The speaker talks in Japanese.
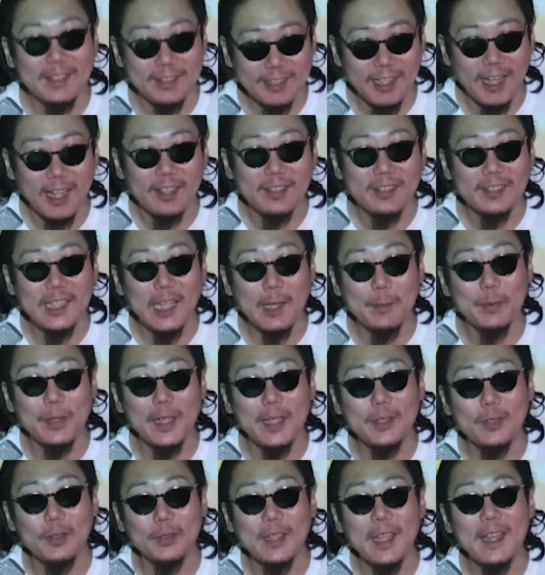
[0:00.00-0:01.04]
いつか
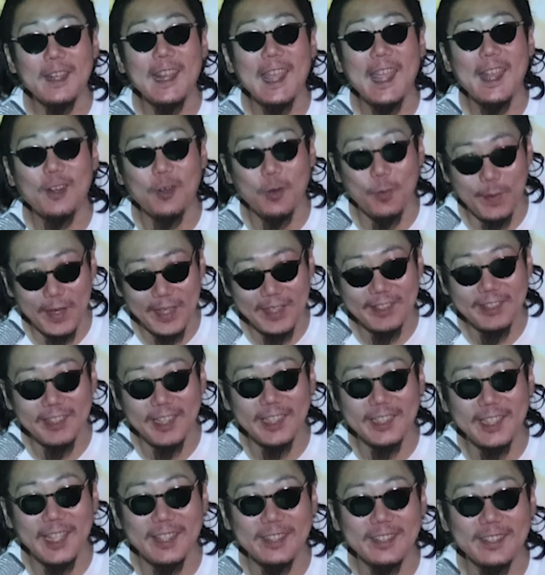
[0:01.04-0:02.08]
スケープレディオでレコメンし
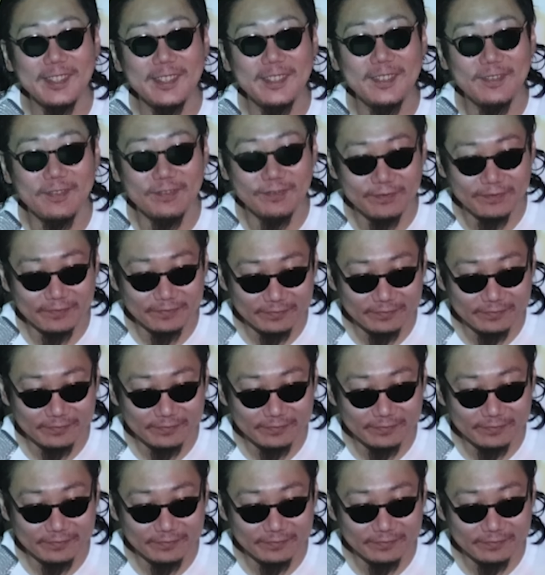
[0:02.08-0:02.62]
たいです。